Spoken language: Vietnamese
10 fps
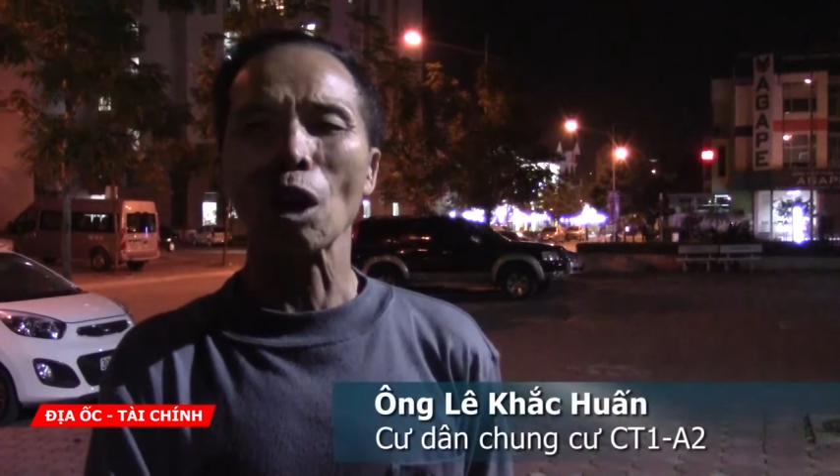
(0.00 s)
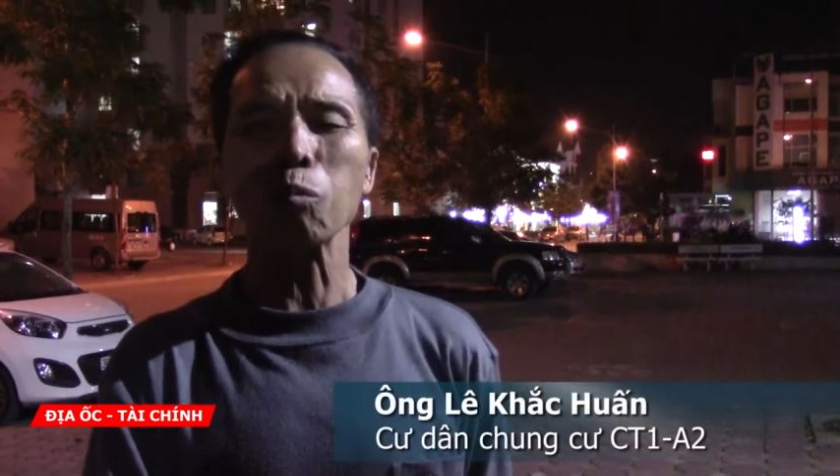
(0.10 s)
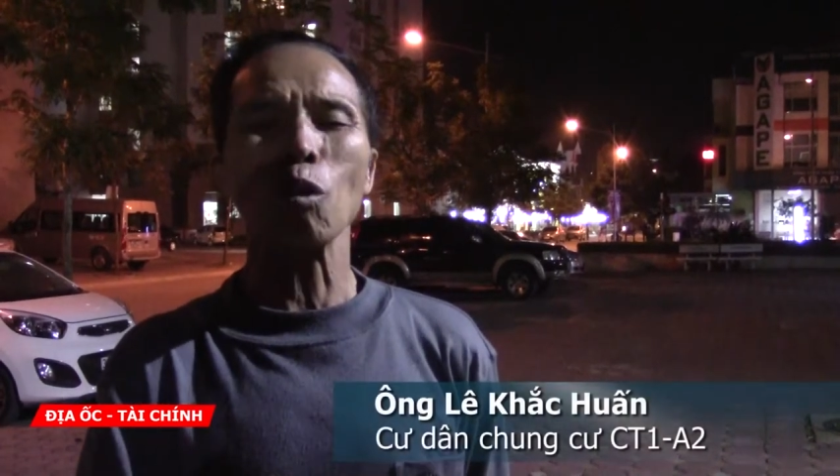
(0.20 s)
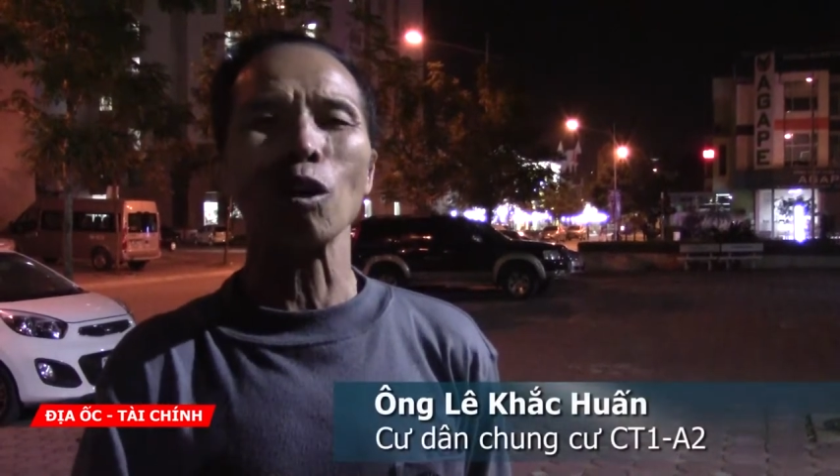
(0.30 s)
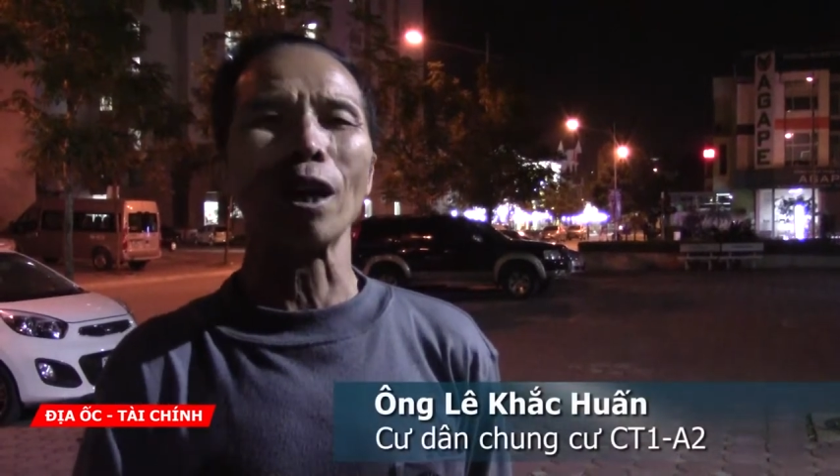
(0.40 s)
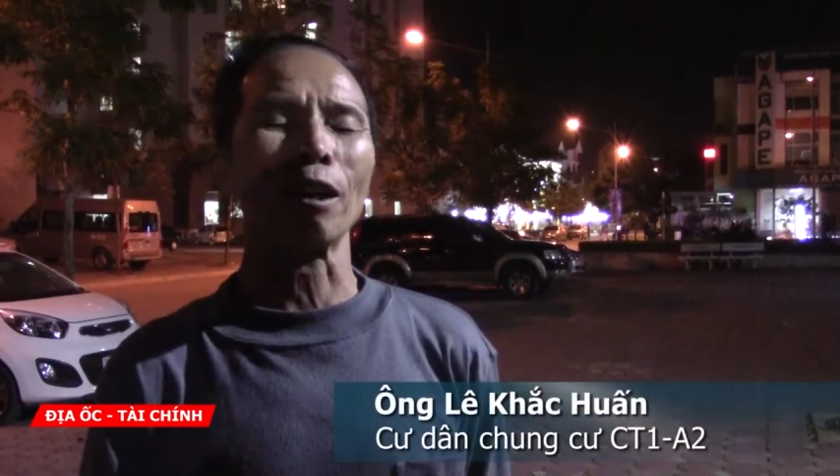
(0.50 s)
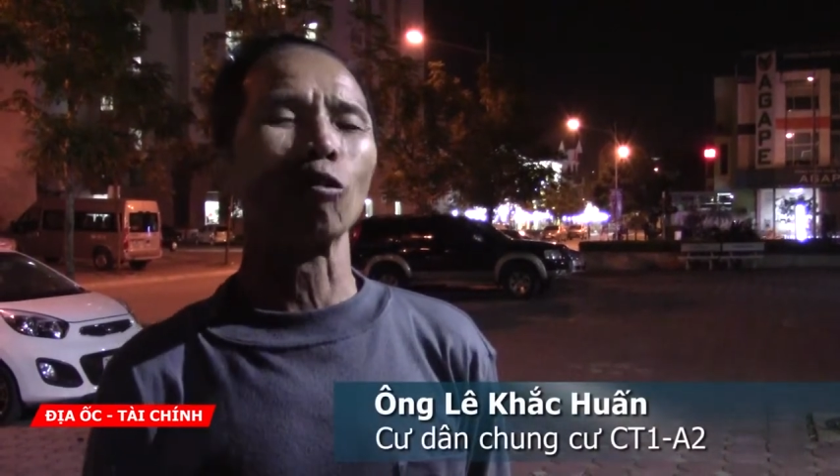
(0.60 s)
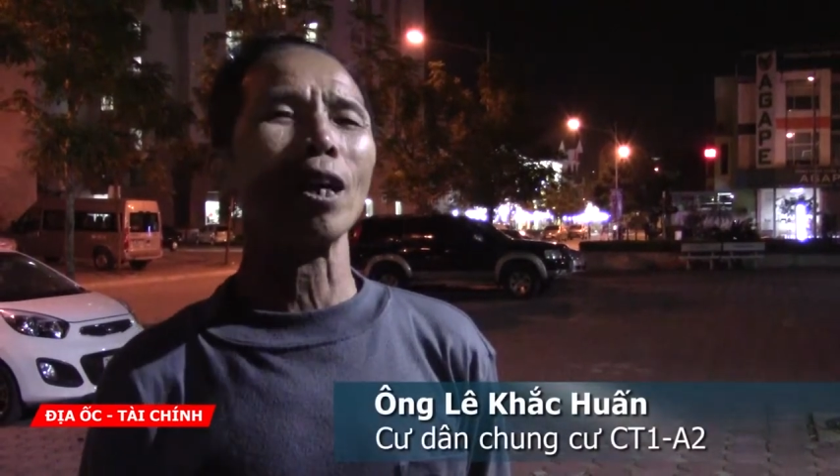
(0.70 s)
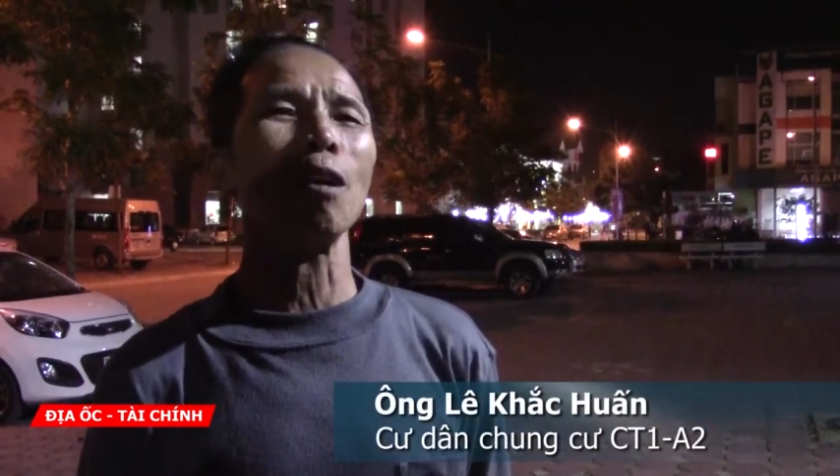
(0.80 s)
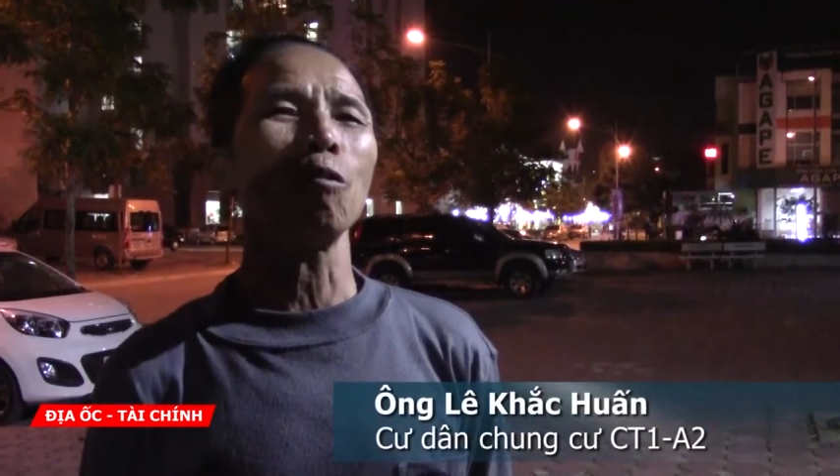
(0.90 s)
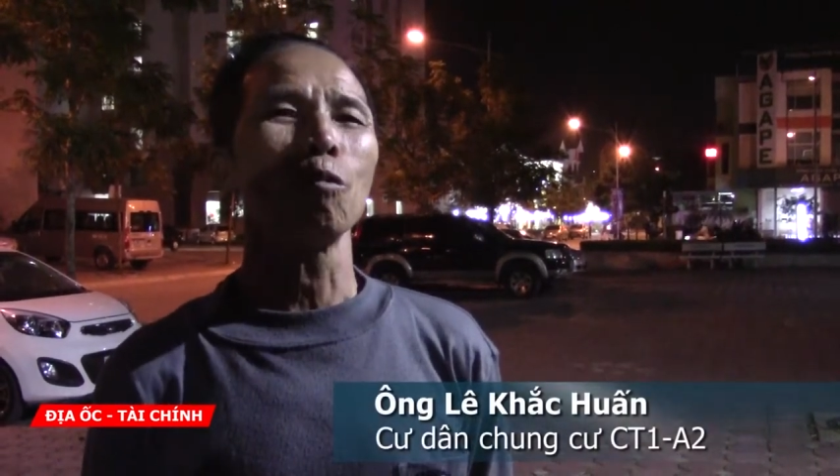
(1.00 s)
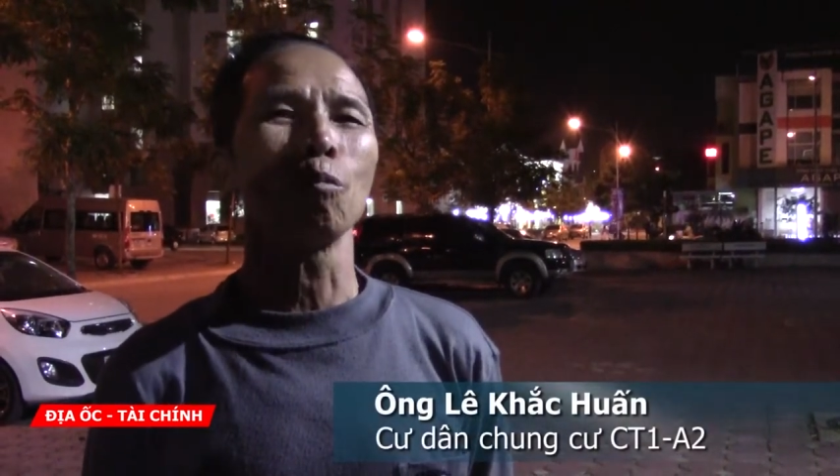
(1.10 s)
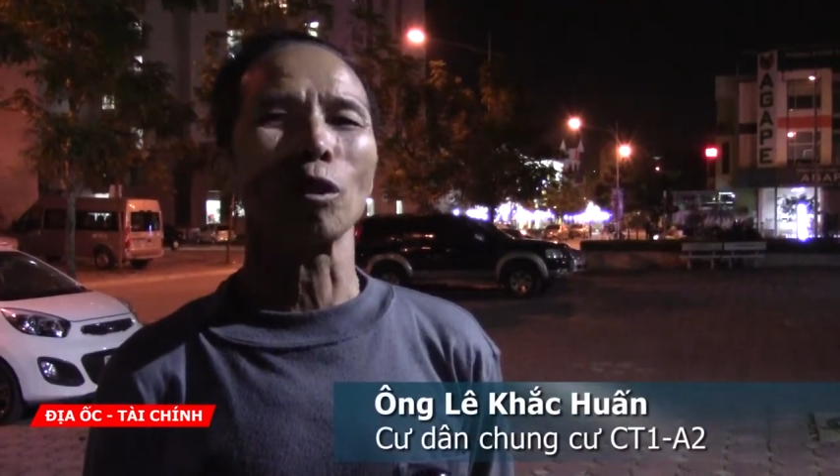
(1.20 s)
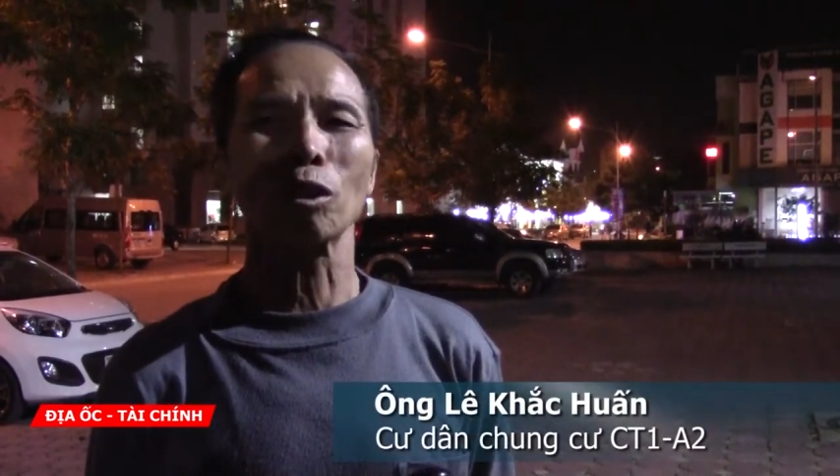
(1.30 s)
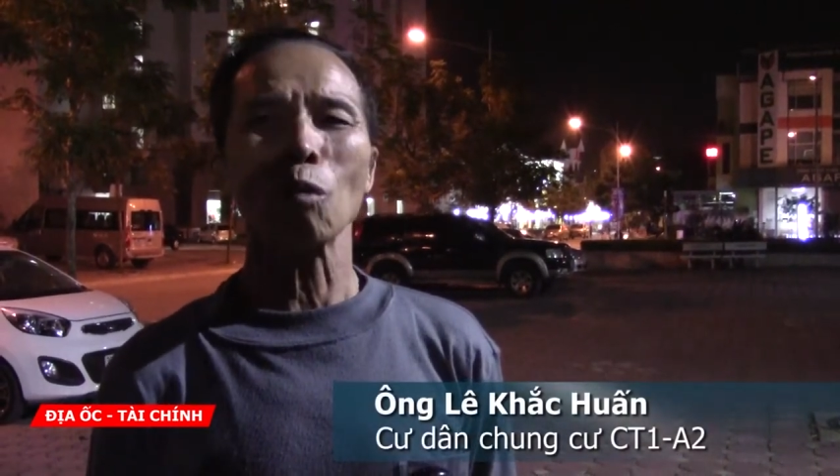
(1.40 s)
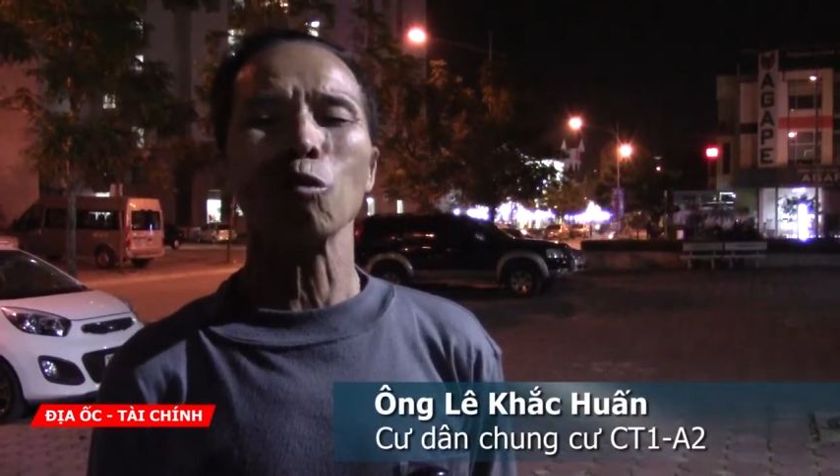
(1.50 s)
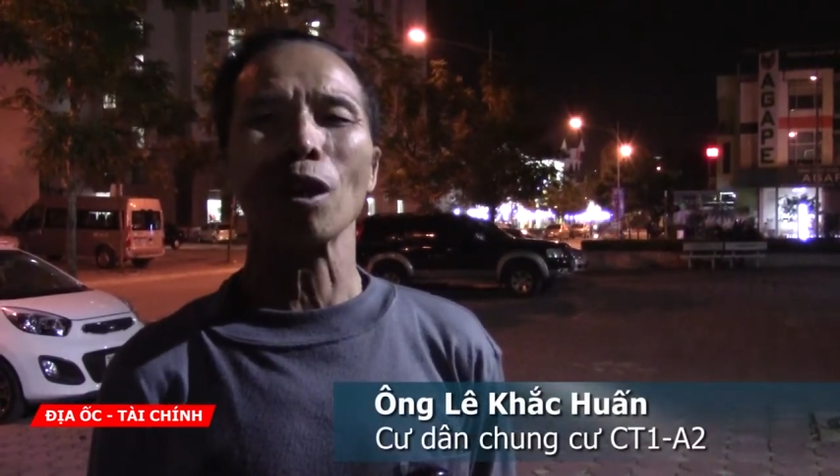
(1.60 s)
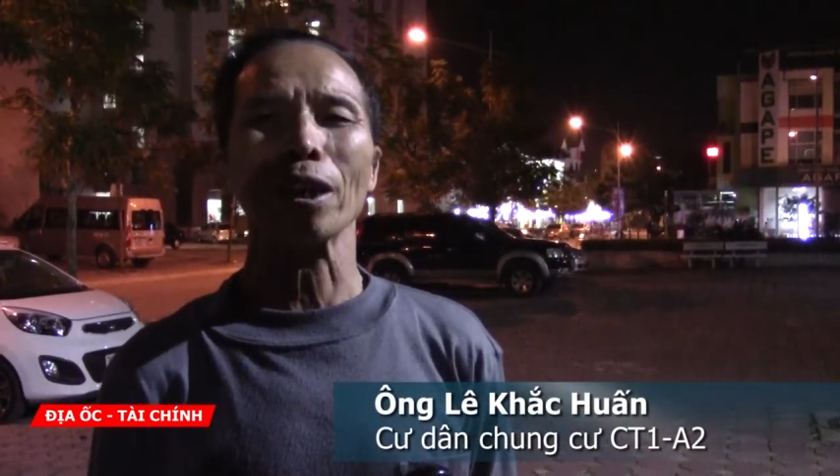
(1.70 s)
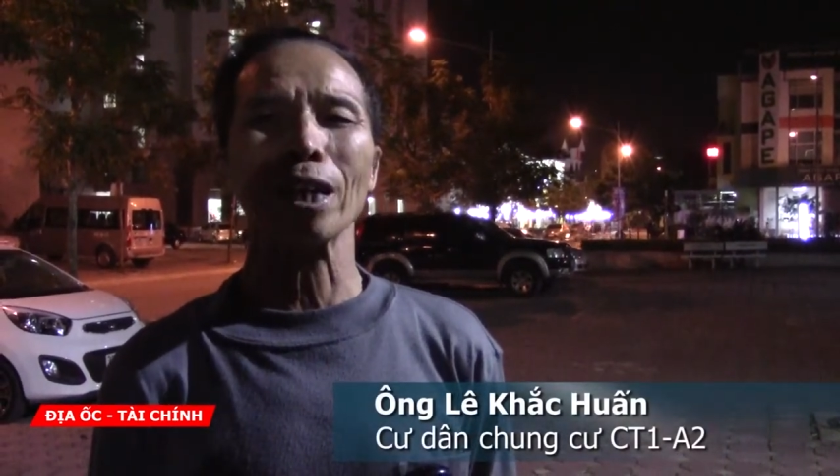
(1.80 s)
chốc cô lại kêu một chốc cô lại